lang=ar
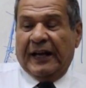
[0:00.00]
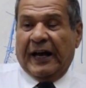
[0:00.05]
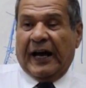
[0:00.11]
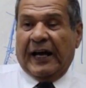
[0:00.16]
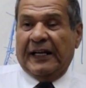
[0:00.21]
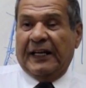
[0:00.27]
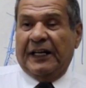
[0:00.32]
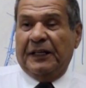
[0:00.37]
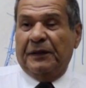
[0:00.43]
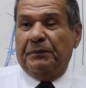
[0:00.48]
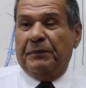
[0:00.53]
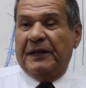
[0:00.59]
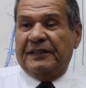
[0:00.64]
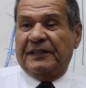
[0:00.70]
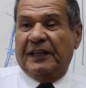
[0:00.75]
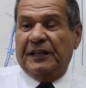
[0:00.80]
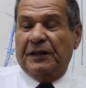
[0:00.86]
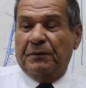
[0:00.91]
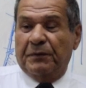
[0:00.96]
على ريد
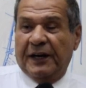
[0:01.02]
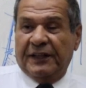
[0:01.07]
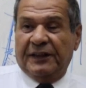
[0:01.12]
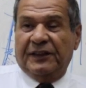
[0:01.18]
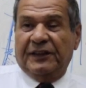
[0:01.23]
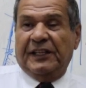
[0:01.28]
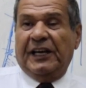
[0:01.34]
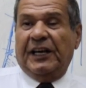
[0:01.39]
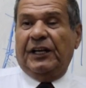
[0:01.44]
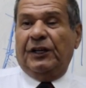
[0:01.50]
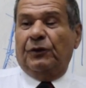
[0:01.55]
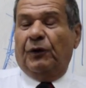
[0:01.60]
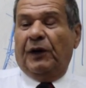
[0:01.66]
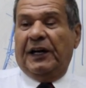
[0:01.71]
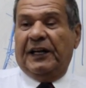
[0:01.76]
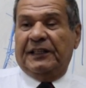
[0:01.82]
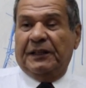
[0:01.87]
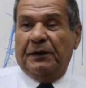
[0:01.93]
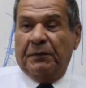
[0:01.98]
مثلا نمره اثنين
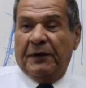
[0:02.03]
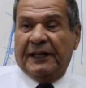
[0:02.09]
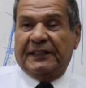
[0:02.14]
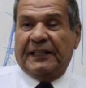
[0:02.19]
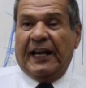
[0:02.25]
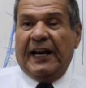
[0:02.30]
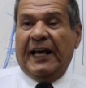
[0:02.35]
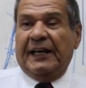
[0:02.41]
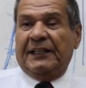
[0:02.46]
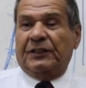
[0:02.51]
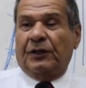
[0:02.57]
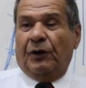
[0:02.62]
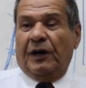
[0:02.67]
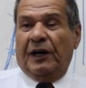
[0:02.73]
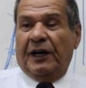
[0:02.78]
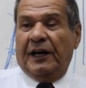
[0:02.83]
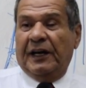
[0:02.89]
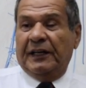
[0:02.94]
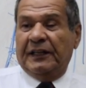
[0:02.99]
ولا نمره ثلاثه
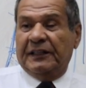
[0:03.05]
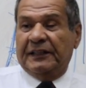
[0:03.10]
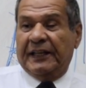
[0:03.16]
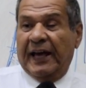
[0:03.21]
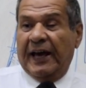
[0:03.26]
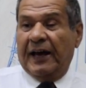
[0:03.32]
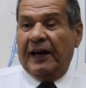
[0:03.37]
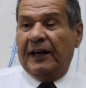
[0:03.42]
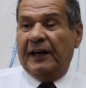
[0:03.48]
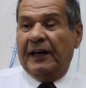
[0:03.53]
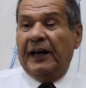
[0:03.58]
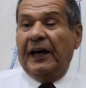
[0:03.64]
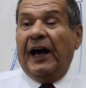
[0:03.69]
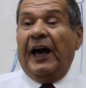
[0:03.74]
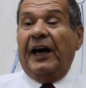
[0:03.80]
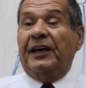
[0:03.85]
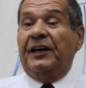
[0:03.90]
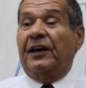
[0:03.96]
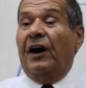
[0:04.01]
ولا ده
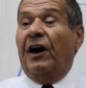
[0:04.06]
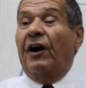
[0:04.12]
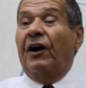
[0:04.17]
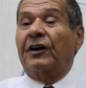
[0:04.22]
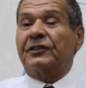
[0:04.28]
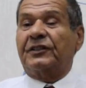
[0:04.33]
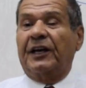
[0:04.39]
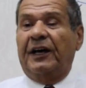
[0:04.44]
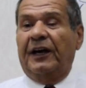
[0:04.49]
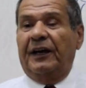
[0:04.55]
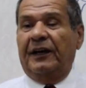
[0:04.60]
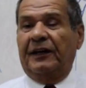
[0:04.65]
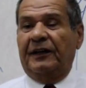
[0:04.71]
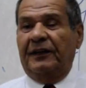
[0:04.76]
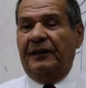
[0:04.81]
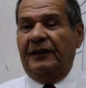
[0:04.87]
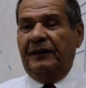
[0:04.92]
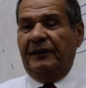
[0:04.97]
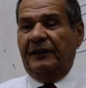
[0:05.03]
هيجي قاطع
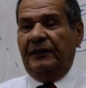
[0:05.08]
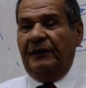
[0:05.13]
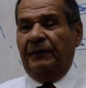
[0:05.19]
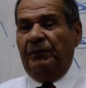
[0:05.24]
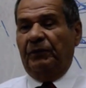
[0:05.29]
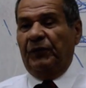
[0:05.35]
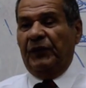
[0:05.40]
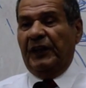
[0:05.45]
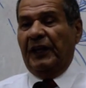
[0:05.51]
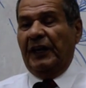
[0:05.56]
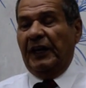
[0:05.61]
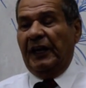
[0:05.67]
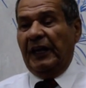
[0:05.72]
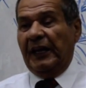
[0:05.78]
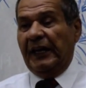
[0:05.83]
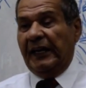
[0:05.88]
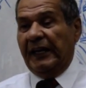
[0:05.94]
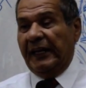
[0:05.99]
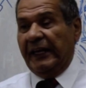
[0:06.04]

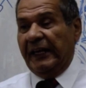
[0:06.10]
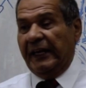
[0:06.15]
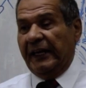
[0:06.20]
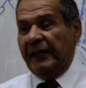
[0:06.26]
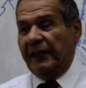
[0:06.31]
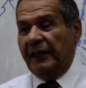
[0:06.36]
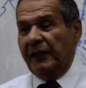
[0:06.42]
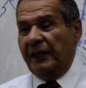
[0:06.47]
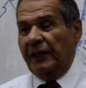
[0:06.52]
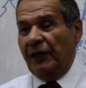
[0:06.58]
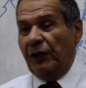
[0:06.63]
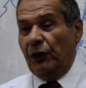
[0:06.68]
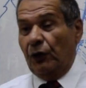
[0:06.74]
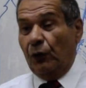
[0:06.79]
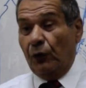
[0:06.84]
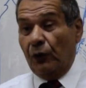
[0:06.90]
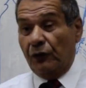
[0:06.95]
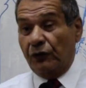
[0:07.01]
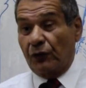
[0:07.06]
الايه
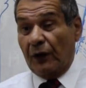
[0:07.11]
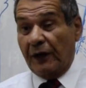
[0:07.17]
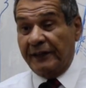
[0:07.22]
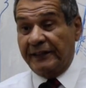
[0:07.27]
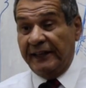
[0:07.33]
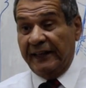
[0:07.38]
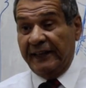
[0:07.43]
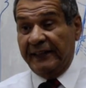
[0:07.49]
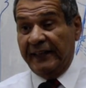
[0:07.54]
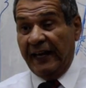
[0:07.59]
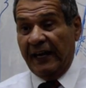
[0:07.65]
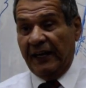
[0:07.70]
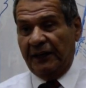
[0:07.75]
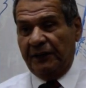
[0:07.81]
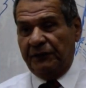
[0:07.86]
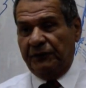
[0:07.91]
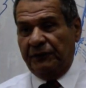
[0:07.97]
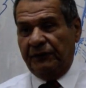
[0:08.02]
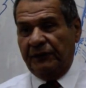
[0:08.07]
اللونج ثراسيك
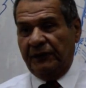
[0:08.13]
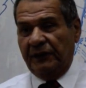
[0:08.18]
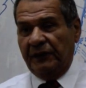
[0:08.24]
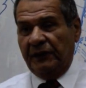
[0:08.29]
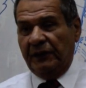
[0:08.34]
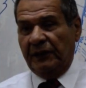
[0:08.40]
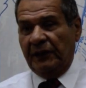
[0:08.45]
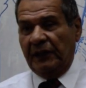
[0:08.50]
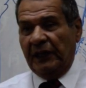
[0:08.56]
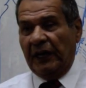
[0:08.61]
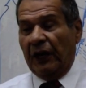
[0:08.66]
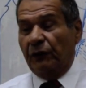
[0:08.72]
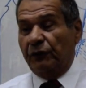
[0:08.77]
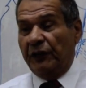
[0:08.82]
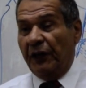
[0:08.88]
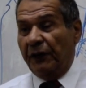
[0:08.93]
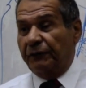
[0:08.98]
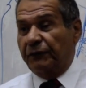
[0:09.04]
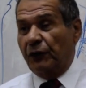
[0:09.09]
نيرف او
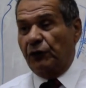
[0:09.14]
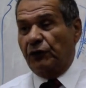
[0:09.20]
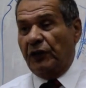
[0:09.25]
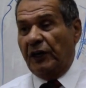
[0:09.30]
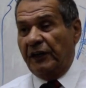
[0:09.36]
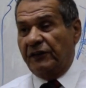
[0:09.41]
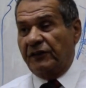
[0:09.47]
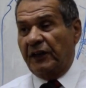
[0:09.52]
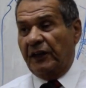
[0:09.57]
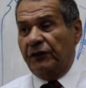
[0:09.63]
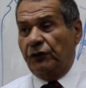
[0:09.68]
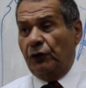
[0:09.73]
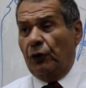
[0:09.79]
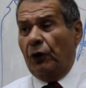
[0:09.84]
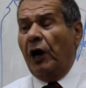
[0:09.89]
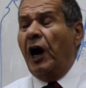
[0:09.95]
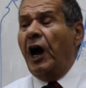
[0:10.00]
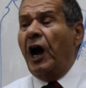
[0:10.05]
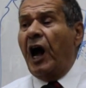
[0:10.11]
نيرت ثريس
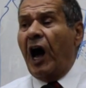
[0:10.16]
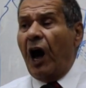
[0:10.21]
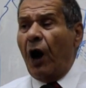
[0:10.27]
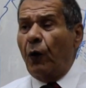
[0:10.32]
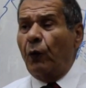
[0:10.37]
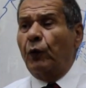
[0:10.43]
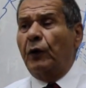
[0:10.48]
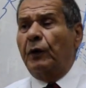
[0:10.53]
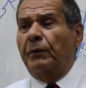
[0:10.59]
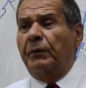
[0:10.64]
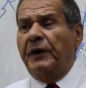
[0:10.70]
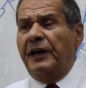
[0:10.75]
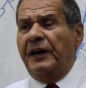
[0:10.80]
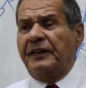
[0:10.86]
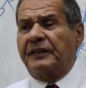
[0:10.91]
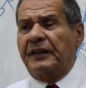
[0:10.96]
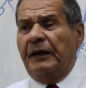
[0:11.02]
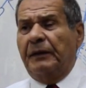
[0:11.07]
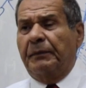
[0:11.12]
انتيور اول ما
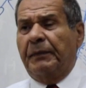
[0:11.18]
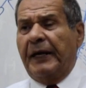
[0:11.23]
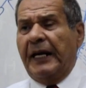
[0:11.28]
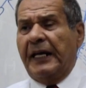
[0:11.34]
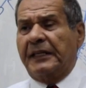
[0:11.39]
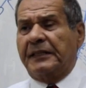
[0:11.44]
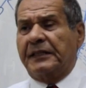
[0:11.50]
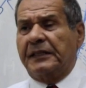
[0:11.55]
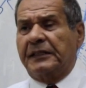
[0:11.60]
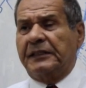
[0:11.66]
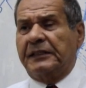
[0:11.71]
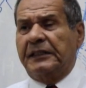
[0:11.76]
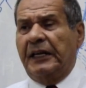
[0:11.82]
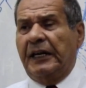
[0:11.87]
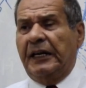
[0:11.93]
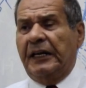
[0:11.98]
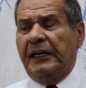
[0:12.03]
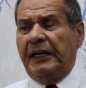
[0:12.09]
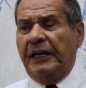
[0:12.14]
يحصل براسس
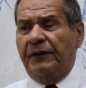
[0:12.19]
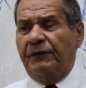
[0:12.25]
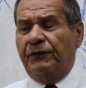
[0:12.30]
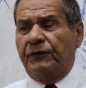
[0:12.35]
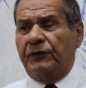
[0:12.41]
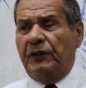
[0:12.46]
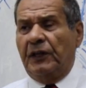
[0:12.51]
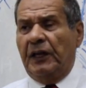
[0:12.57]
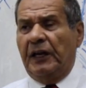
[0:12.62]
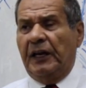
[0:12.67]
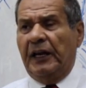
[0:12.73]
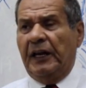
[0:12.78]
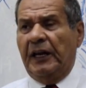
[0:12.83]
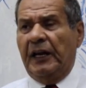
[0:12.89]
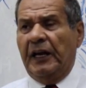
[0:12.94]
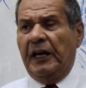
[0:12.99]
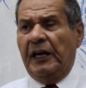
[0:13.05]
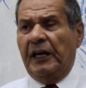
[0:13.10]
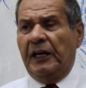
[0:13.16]
دي ليفت
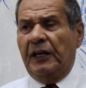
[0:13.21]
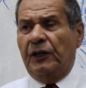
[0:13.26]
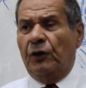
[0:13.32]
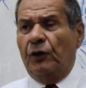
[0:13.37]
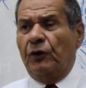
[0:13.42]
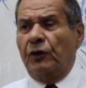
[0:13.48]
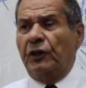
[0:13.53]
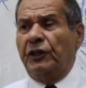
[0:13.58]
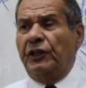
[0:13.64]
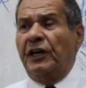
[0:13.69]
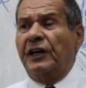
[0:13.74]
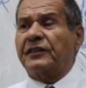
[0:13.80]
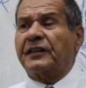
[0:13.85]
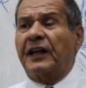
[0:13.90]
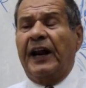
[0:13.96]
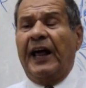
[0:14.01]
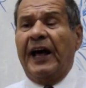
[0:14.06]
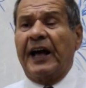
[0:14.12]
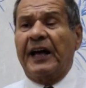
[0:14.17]
للونج
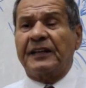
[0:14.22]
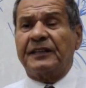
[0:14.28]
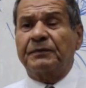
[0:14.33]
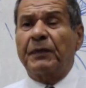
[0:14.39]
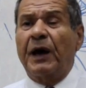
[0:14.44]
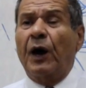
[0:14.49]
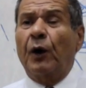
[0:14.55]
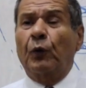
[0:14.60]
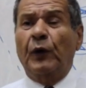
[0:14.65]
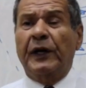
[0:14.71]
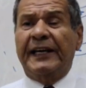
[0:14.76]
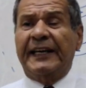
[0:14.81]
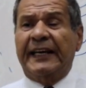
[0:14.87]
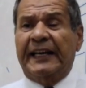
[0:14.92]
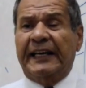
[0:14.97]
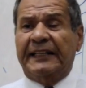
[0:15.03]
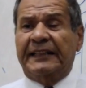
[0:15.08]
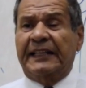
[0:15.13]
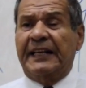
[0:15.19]
يحصل حاجه اسمها
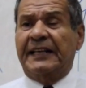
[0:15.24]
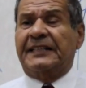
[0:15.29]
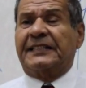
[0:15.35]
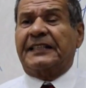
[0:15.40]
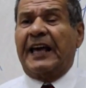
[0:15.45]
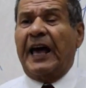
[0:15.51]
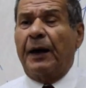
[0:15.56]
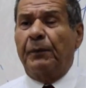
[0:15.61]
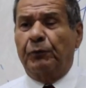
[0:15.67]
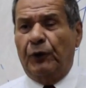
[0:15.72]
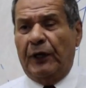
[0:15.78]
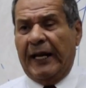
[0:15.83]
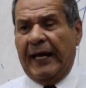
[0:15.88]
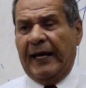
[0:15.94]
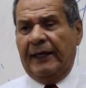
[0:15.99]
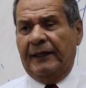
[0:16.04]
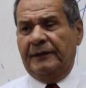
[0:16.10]
وينجد اسكابولا